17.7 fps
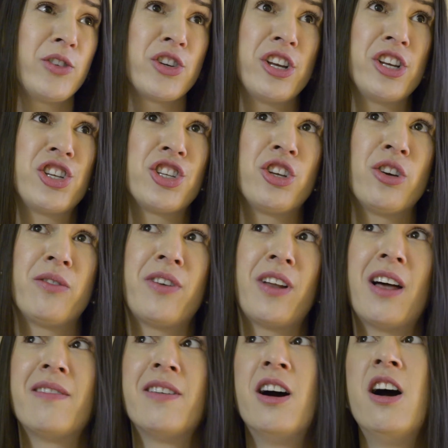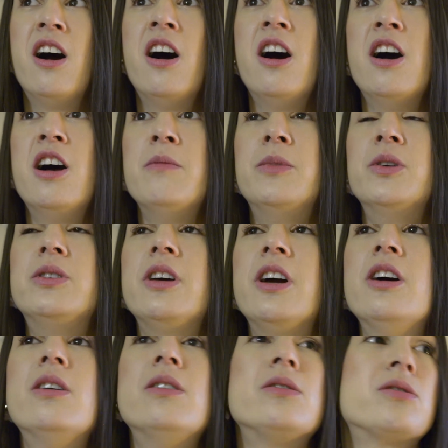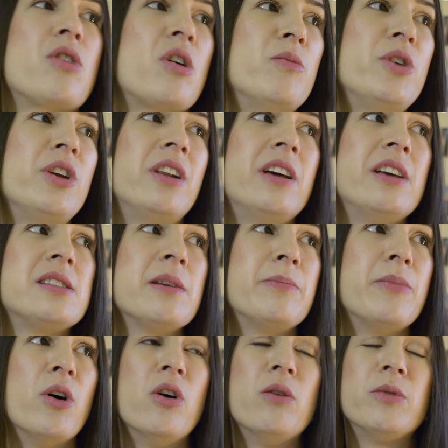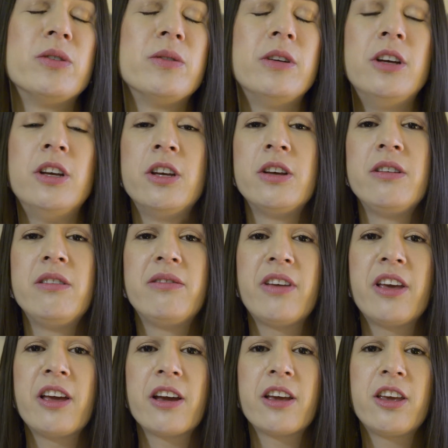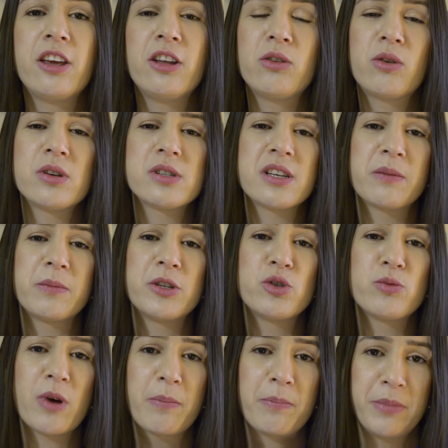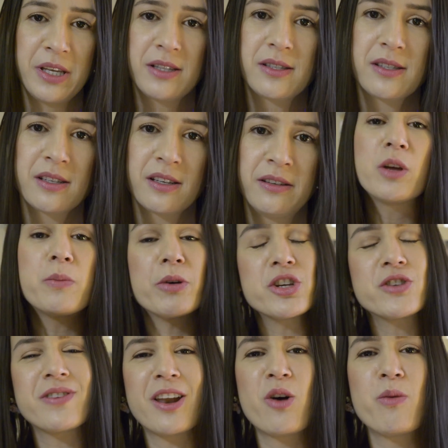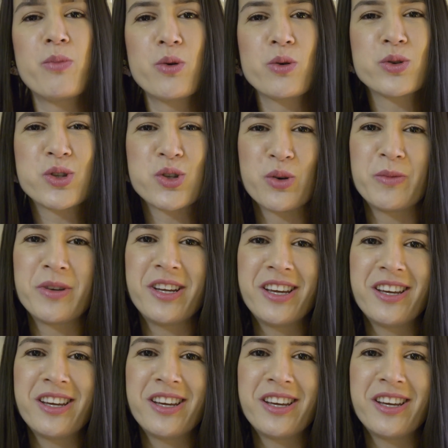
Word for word: Gente que eu falava, ah, meu Deus, como inglês é bom, meu. E vem aqui e não consegue pedir uma pizza. Depois de falar um pouco sobre